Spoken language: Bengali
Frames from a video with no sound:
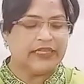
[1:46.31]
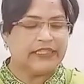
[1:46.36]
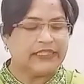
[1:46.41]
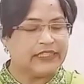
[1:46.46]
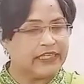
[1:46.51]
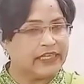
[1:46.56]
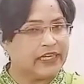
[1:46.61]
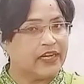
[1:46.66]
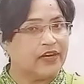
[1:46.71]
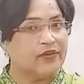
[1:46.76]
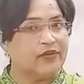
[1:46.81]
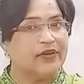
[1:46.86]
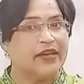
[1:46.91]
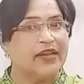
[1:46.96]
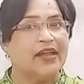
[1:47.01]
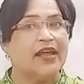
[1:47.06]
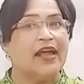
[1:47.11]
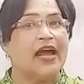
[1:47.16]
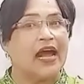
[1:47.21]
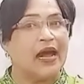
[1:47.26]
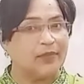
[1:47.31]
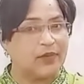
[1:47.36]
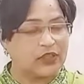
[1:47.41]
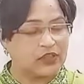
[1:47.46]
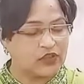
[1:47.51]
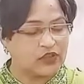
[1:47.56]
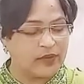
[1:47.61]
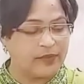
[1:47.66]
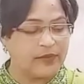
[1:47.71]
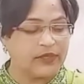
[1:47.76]
সে কারণে আমরা
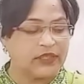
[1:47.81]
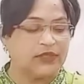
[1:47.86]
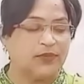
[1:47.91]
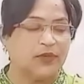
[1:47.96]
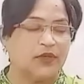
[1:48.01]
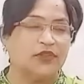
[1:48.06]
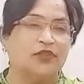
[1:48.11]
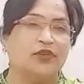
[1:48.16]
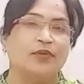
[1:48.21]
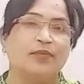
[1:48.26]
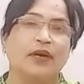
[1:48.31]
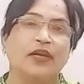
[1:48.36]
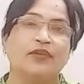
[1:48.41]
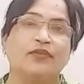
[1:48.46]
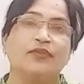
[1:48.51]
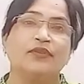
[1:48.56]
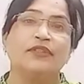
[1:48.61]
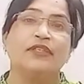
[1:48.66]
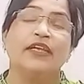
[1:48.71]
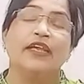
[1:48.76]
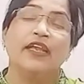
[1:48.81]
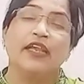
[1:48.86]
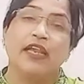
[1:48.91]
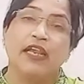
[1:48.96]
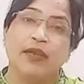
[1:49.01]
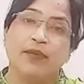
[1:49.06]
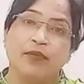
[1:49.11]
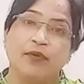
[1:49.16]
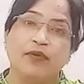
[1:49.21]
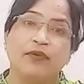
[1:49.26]
সমাজবদ্ধ মানুষ
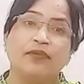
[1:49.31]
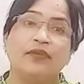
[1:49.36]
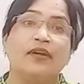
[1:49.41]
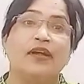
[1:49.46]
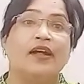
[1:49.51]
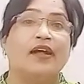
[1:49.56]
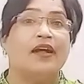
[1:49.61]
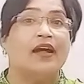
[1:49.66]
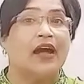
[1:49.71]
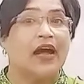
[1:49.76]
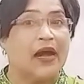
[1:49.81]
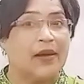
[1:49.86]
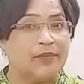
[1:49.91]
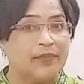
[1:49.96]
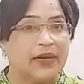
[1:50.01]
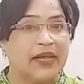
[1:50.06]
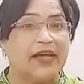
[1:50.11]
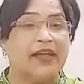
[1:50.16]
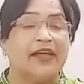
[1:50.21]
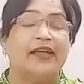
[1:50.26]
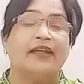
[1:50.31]
এবং আমরা